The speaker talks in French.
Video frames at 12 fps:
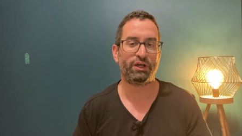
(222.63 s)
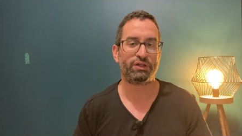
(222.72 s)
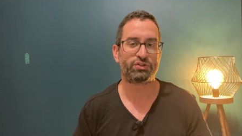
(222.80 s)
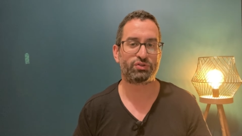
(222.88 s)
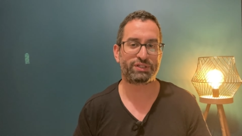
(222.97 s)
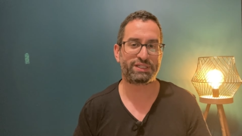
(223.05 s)

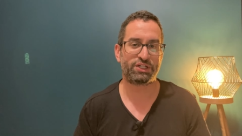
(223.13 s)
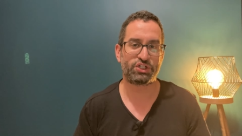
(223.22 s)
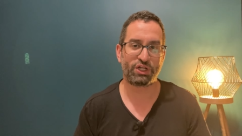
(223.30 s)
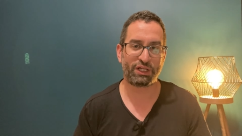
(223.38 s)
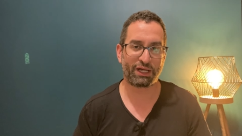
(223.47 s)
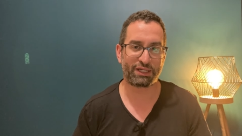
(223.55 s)
sur cette
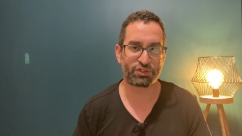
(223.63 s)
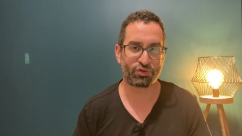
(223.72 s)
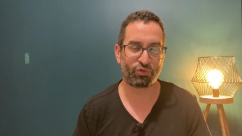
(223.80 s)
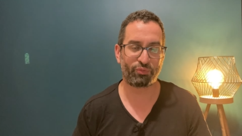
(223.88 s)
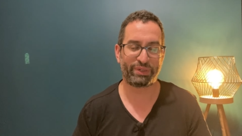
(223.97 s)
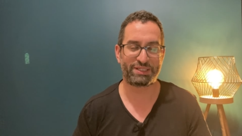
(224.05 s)

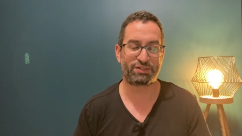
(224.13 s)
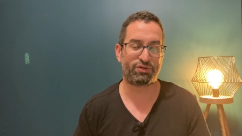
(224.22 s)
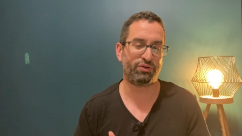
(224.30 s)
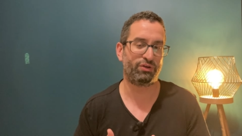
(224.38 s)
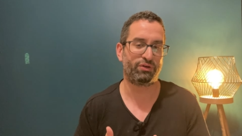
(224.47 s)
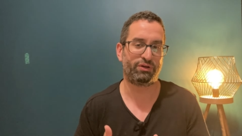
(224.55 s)
génération parce
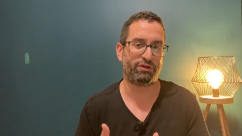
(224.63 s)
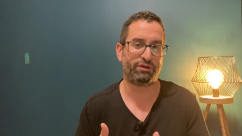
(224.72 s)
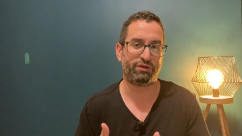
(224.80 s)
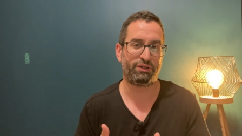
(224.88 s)
que euh,